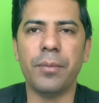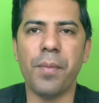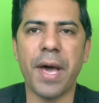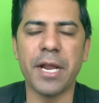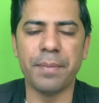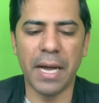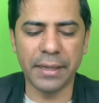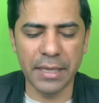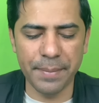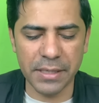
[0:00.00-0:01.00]

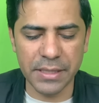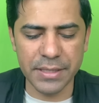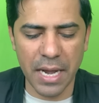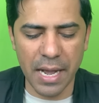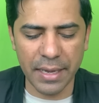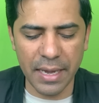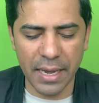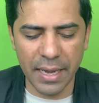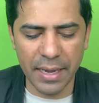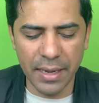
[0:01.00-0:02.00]
मुबारकबाद का मैसेज आ गया
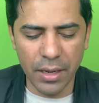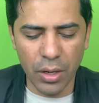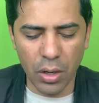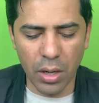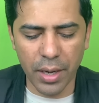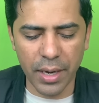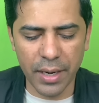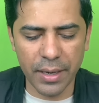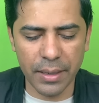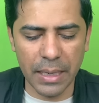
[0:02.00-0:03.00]
है और
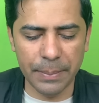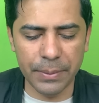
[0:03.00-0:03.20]
अब